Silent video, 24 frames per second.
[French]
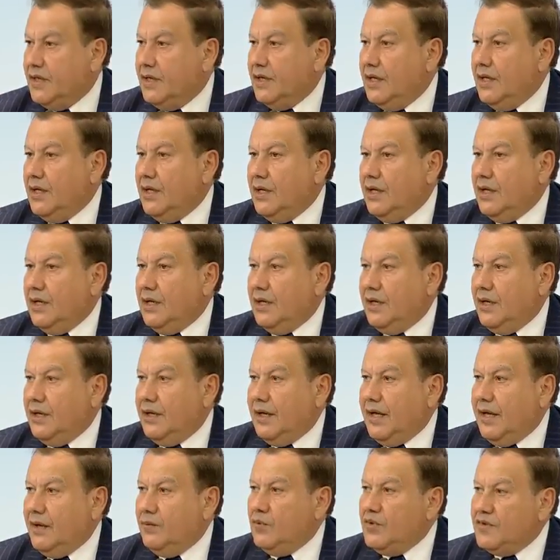euh, est
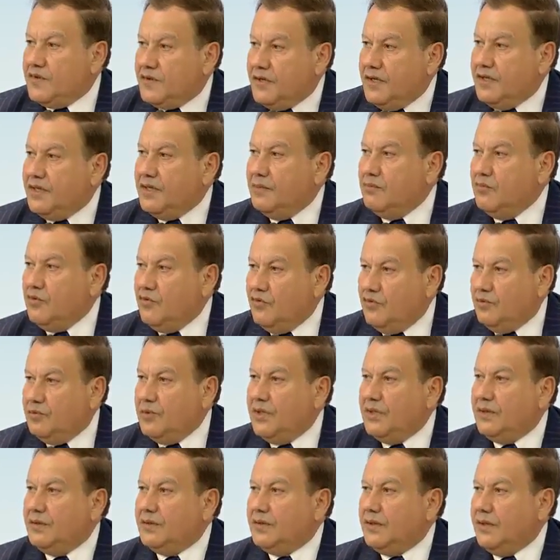présent dans 16
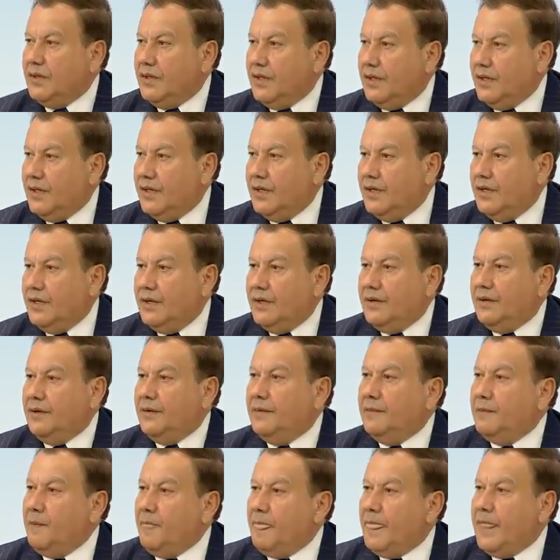pays du continent
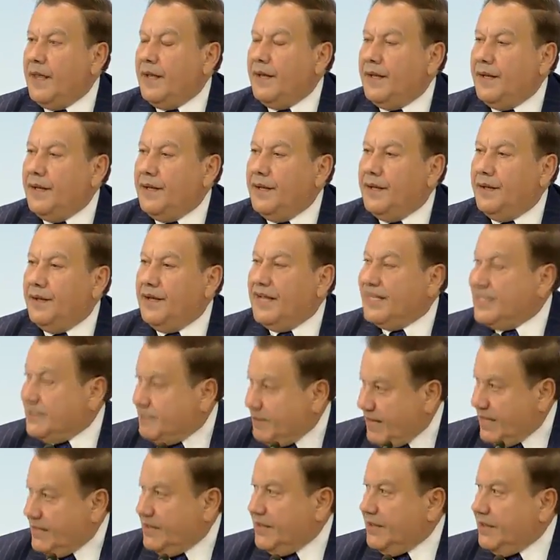africain aussi, et
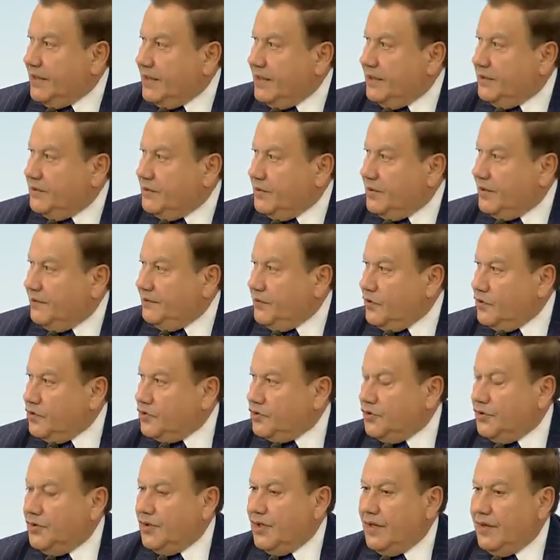puis on voit
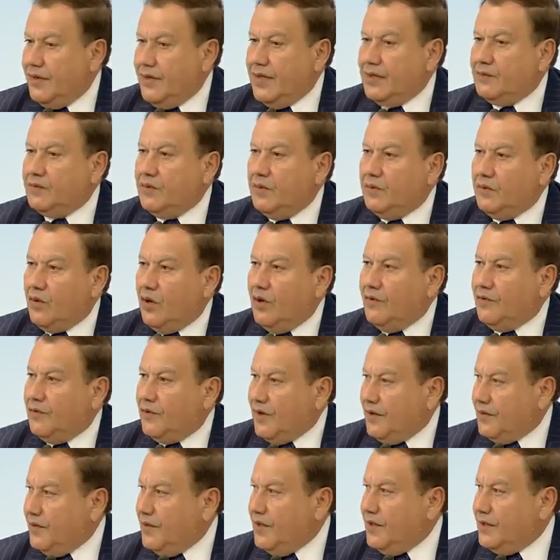cette tendance
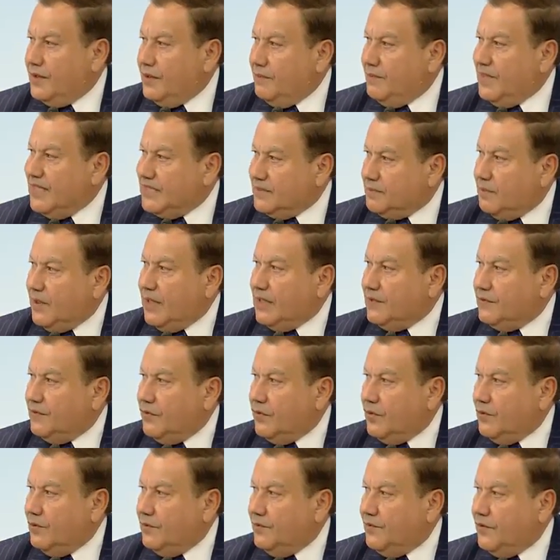continuer en
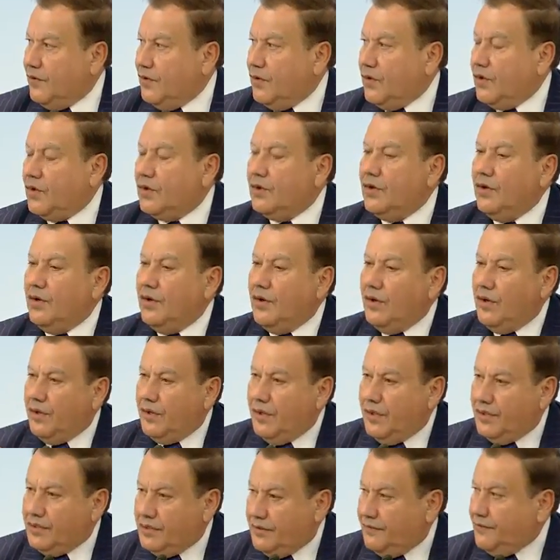extrapolant
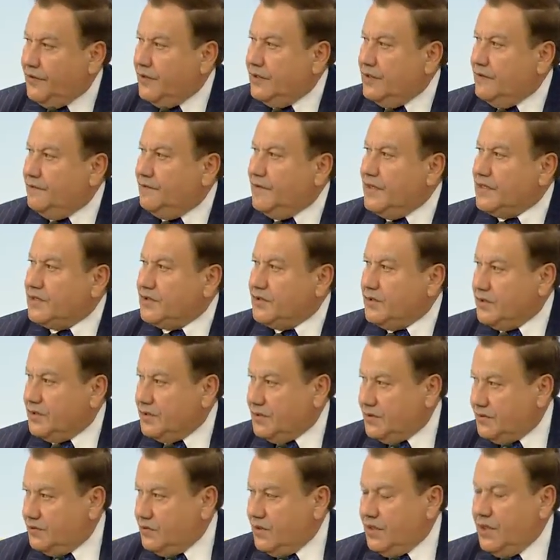à s'étendre
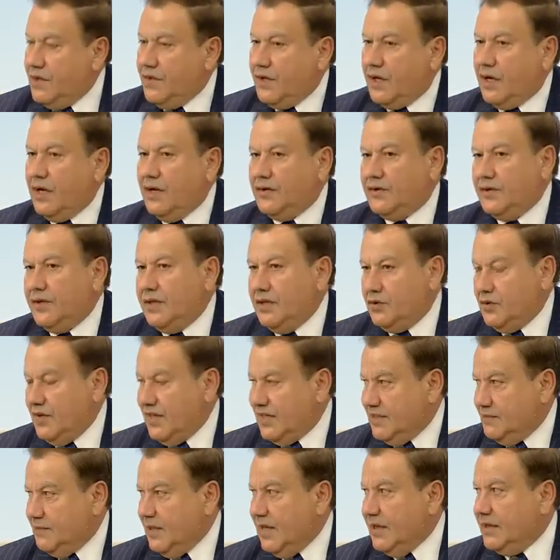dans toutes les
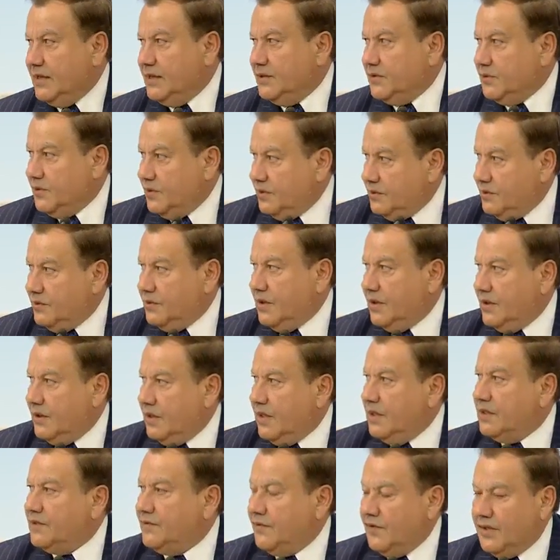directions vers
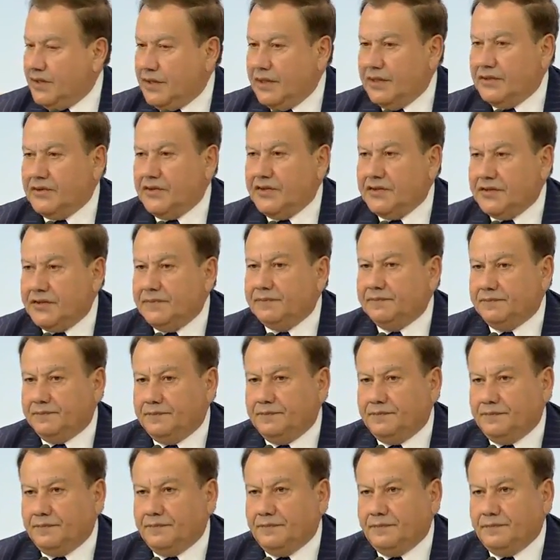différents types d'investisseurs
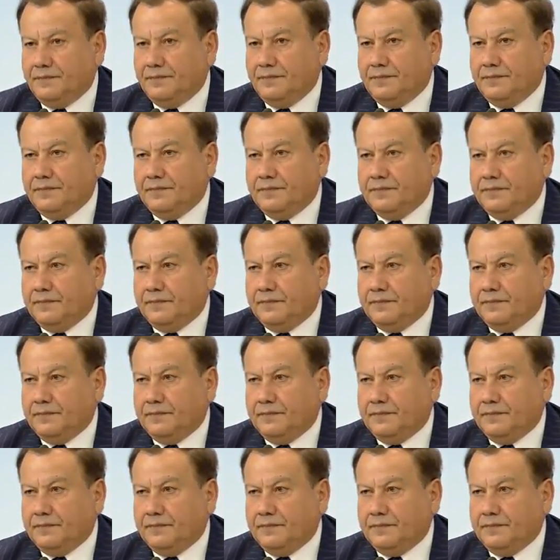et